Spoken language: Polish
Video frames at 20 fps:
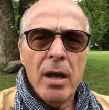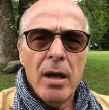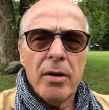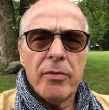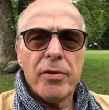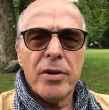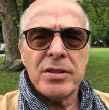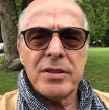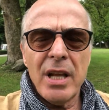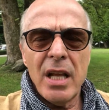
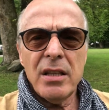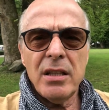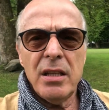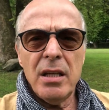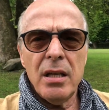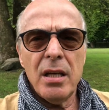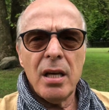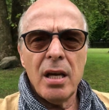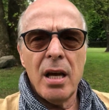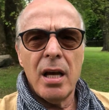W
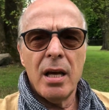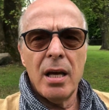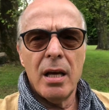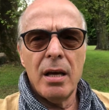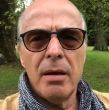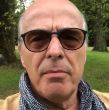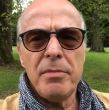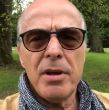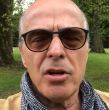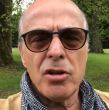ostatnich
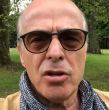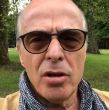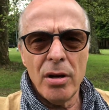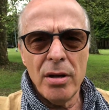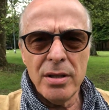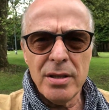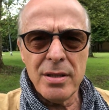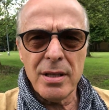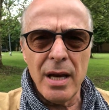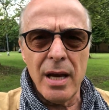e,
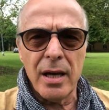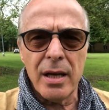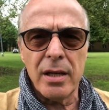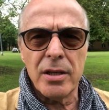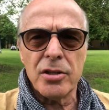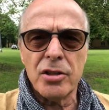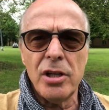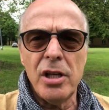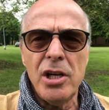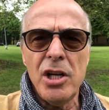miesiącach
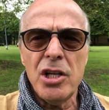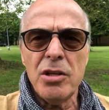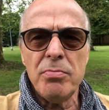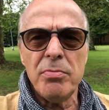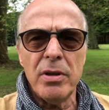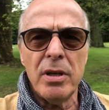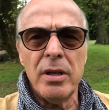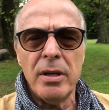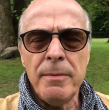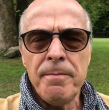
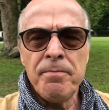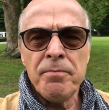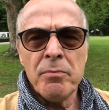żyliśmy